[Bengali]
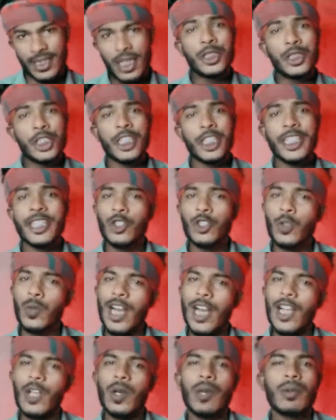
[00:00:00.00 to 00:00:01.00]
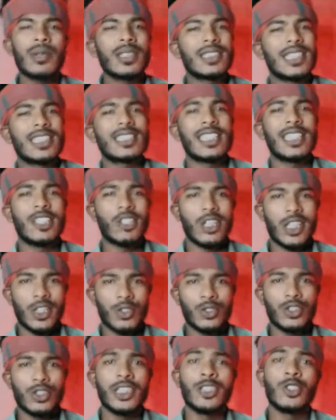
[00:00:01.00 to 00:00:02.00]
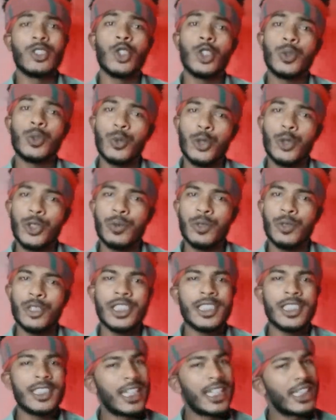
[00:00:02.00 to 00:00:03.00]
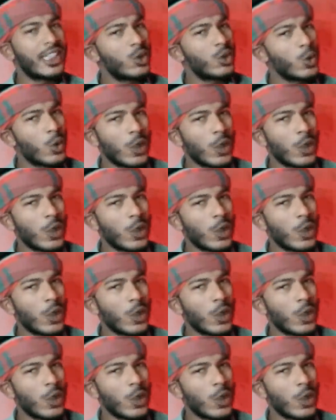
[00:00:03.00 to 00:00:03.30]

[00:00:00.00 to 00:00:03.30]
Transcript: বিষয়টা একটু ভালোভাবে যাচাই করা উচিত দোষ পরিমনির নাকি